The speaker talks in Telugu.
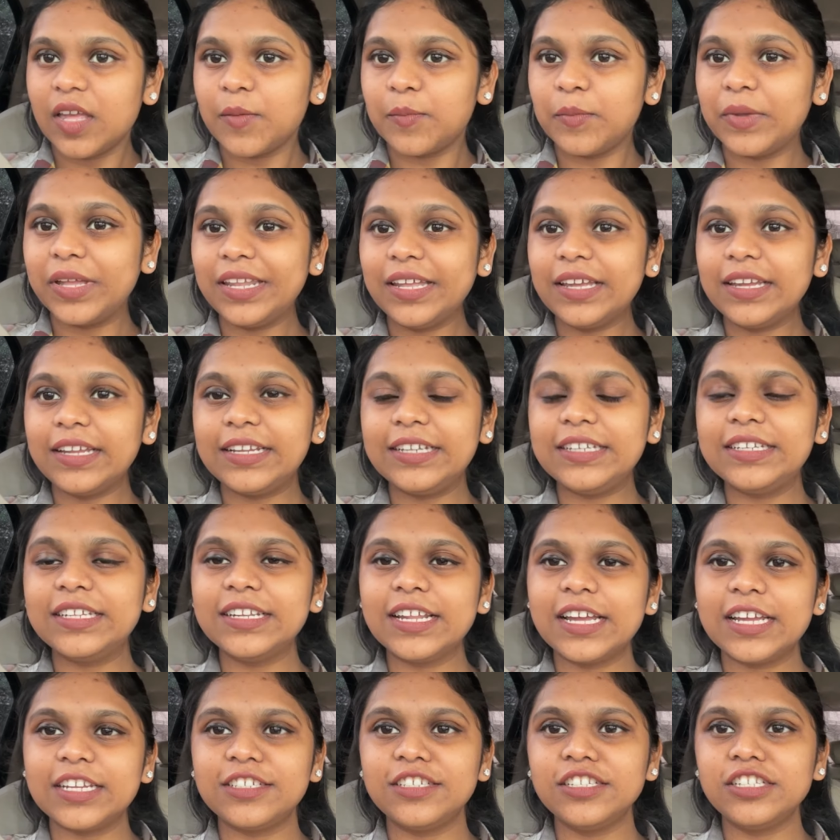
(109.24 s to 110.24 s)
మన
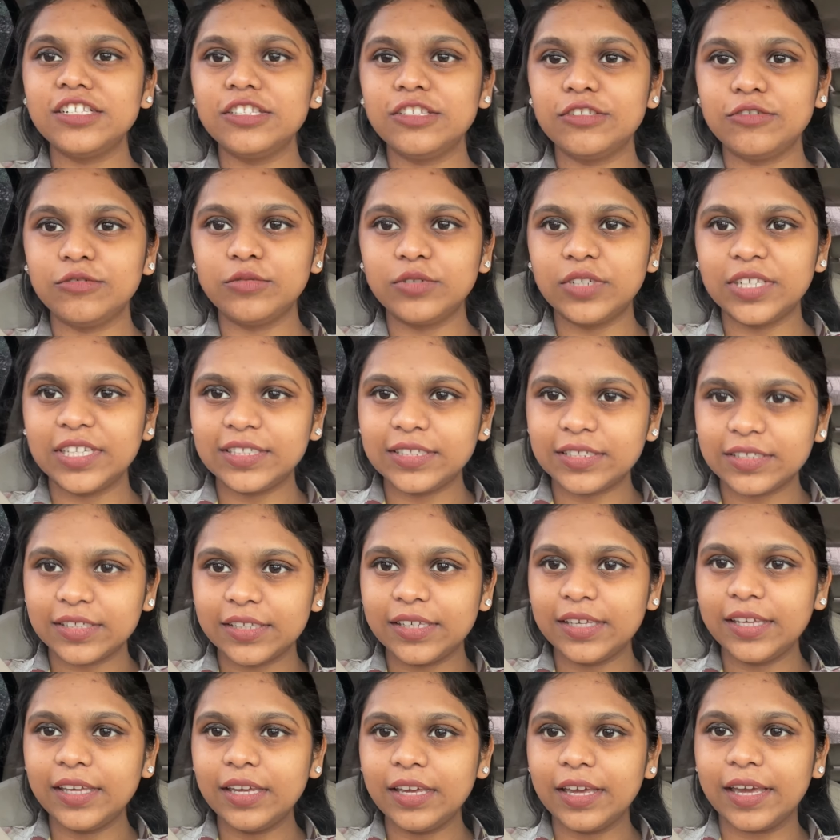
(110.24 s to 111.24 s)
ఇంటర్నేషనల్
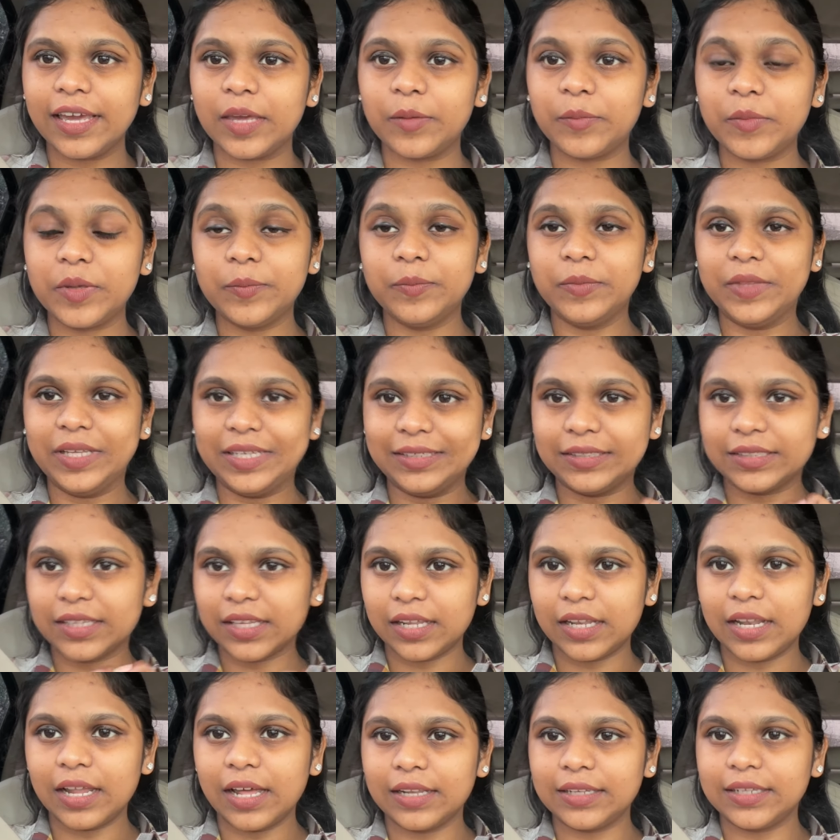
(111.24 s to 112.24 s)
స్టూడెంట్స్కి ఏమేమి
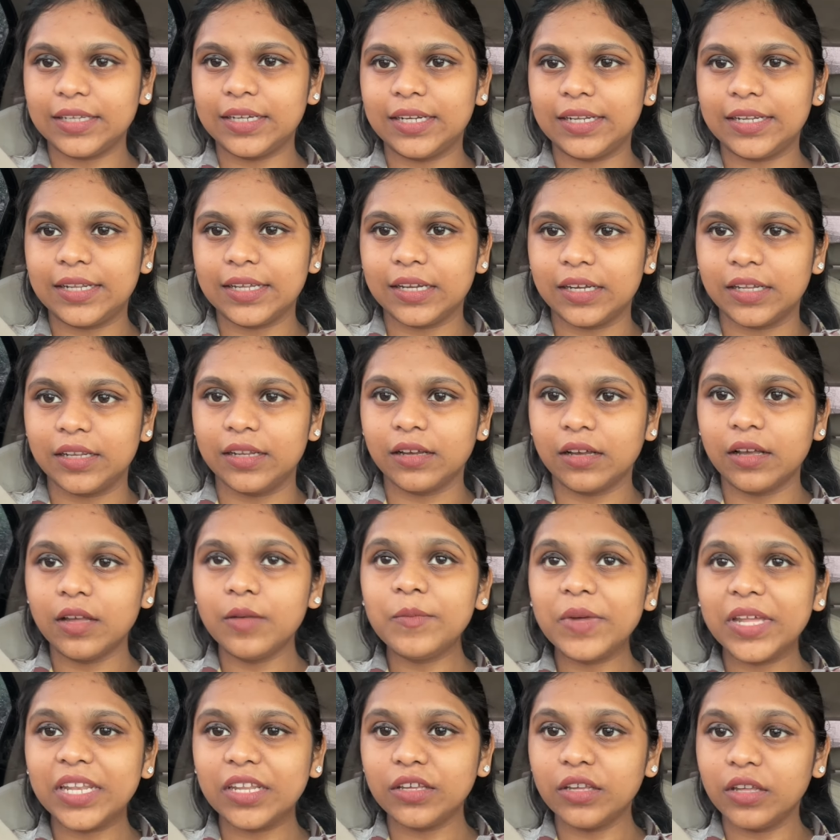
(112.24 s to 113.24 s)
తీసుకెళ్ళాలి అంటే కనుక
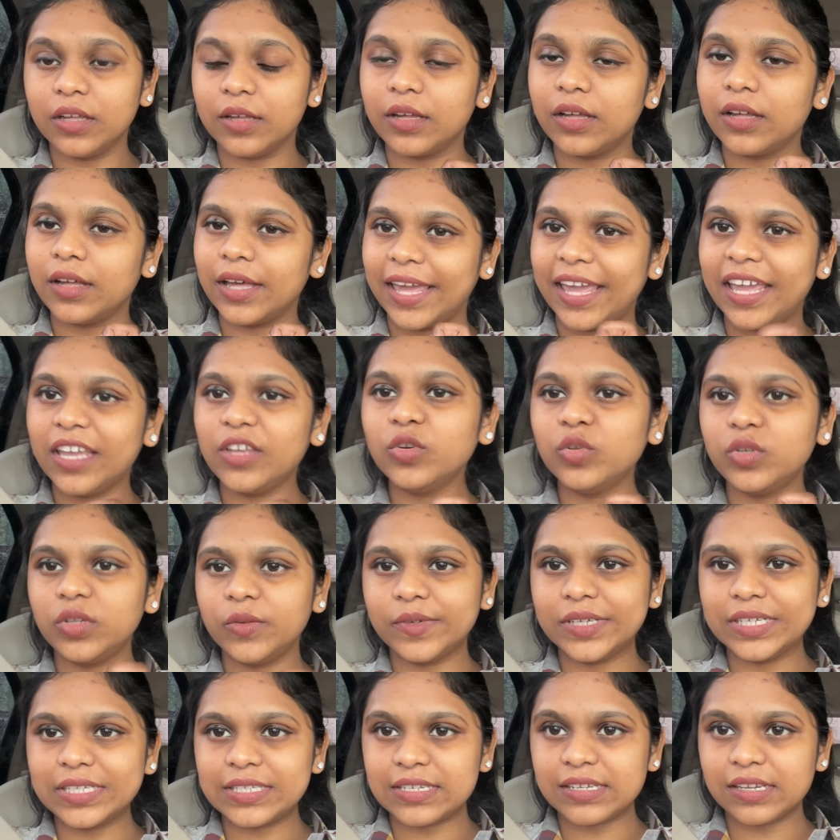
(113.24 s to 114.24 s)
మన ఏ
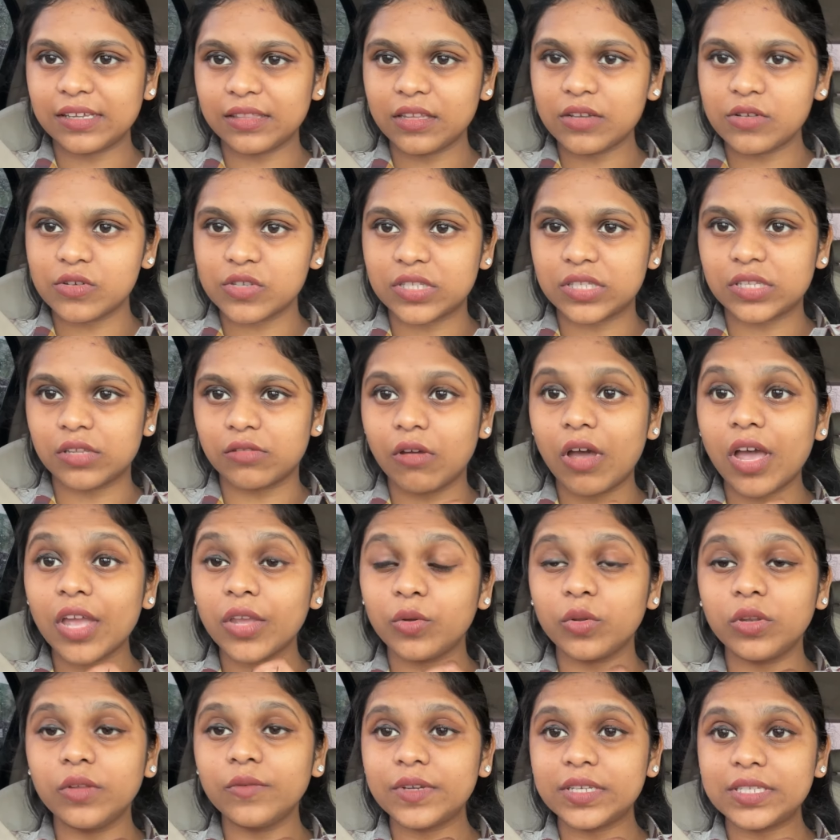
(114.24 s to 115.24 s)
యూనివర్సిటీ అయితే వస్తుందో ఆ
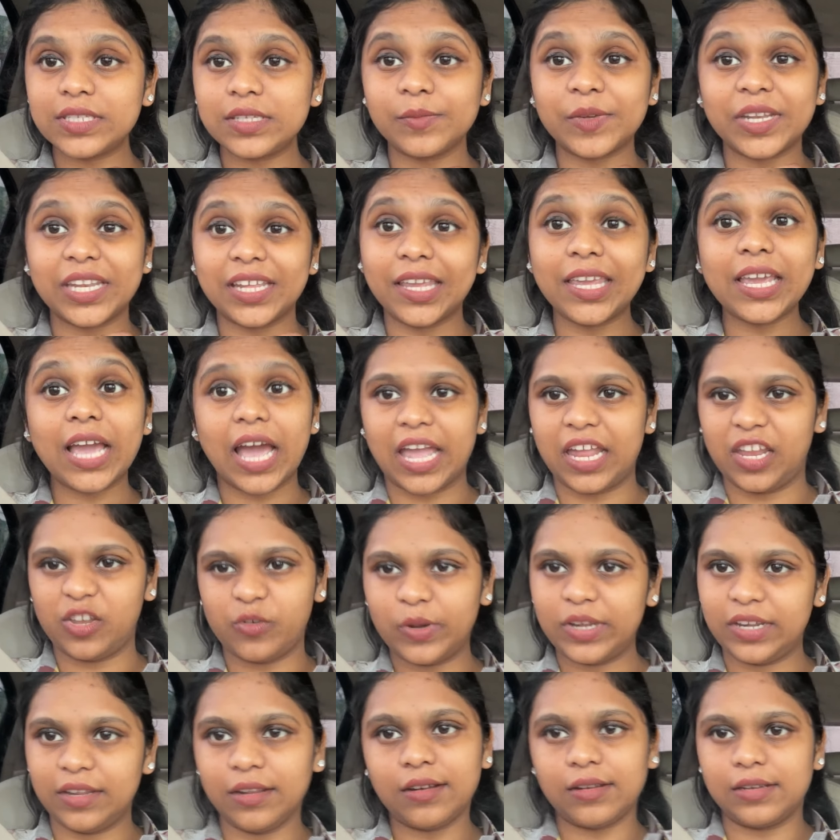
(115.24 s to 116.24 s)
యూనివర్సిటీ మనకి ఐ
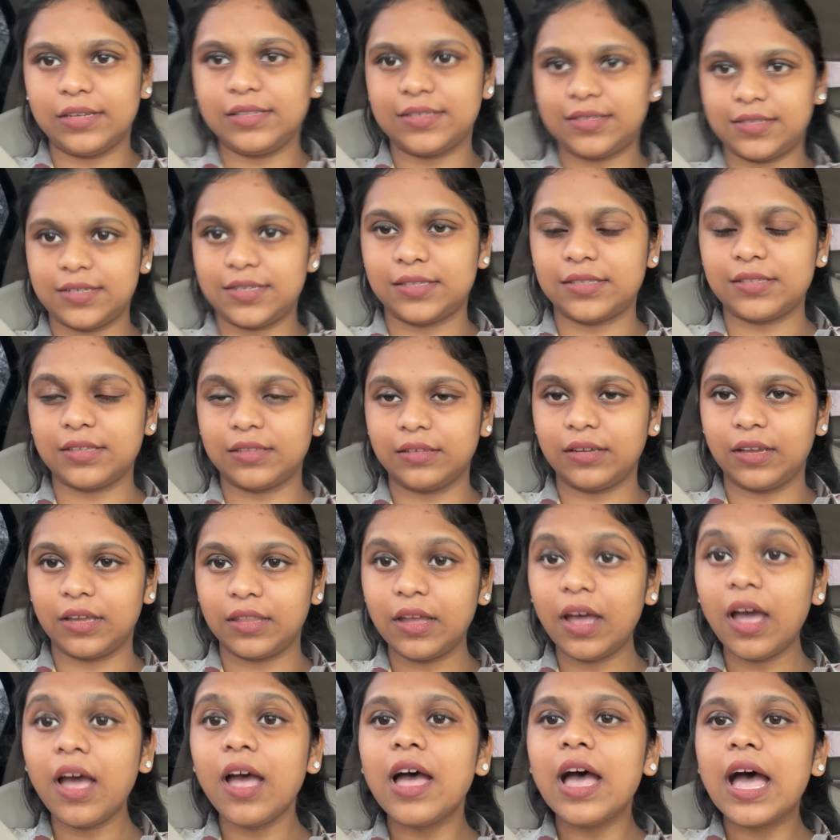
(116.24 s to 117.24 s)
ట్వంటీ రిలీజ్ చేస్తుంది
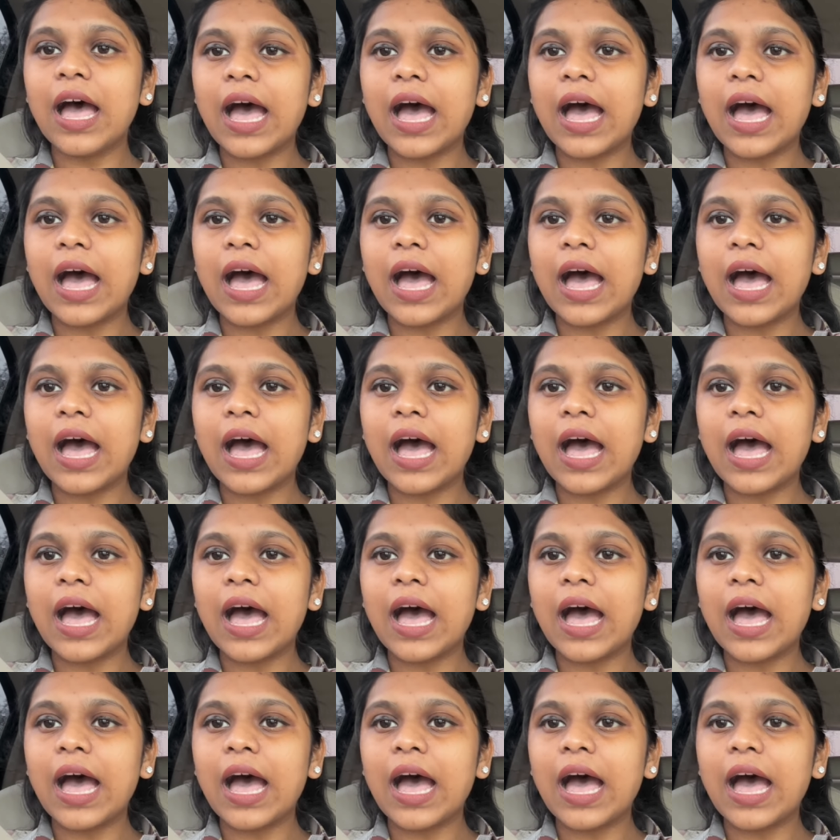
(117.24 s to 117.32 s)
కదా